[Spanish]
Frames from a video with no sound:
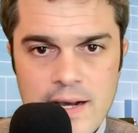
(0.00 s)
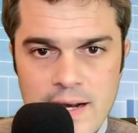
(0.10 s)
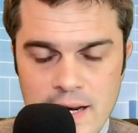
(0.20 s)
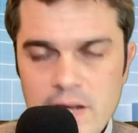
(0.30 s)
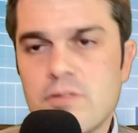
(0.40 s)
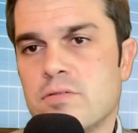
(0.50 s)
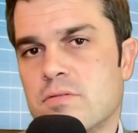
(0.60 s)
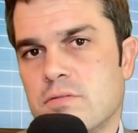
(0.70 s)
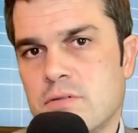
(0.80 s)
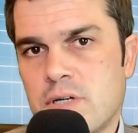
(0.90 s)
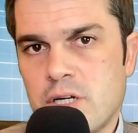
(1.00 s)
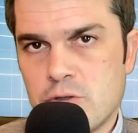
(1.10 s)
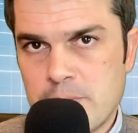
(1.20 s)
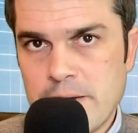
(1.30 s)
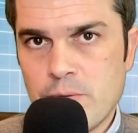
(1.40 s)
Creo que
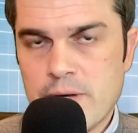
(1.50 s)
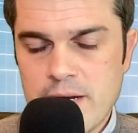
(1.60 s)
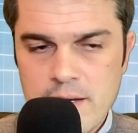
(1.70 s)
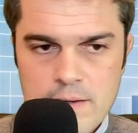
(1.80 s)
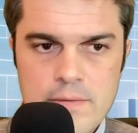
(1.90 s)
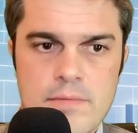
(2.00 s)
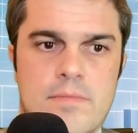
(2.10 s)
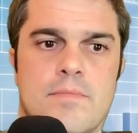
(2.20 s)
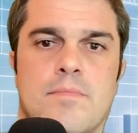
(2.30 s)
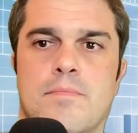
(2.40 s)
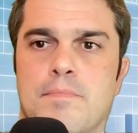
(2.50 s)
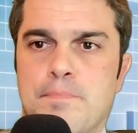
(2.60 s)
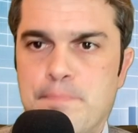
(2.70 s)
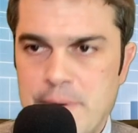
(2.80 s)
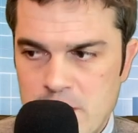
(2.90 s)
nos va a ayudar
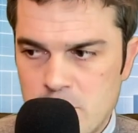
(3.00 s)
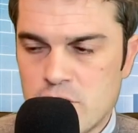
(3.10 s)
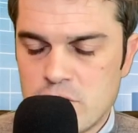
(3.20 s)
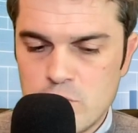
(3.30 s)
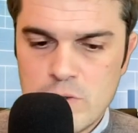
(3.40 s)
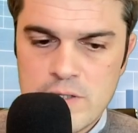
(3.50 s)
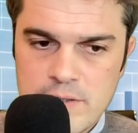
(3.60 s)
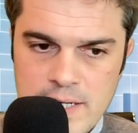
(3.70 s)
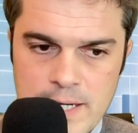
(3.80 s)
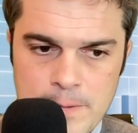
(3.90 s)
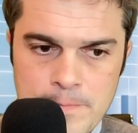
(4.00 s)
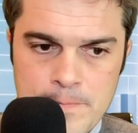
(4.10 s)
pero los resultados dirán.